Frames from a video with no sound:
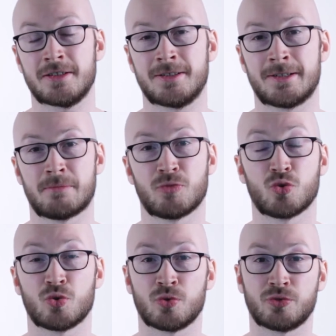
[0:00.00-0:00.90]
ähm,
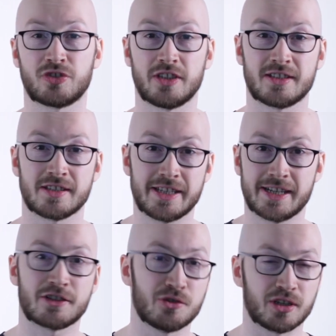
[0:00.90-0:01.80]
und diese
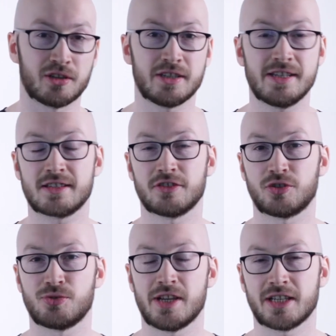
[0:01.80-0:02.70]
Sicherheitslücke ist
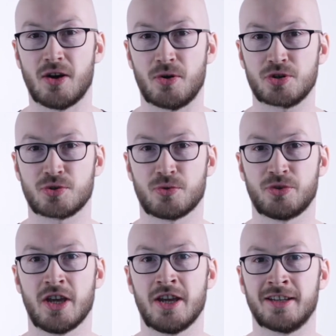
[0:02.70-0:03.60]
natürlich auch
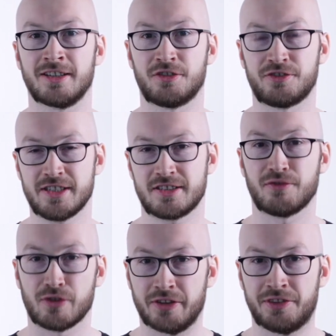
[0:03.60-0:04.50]
schon
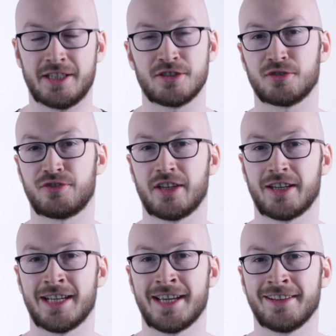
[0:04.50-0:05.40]
gefixt worden.
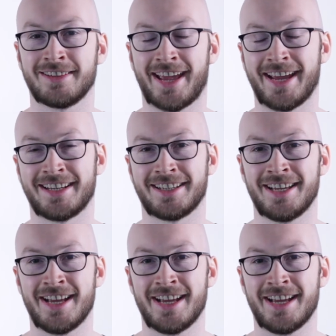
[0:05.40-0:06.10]
Insofern keine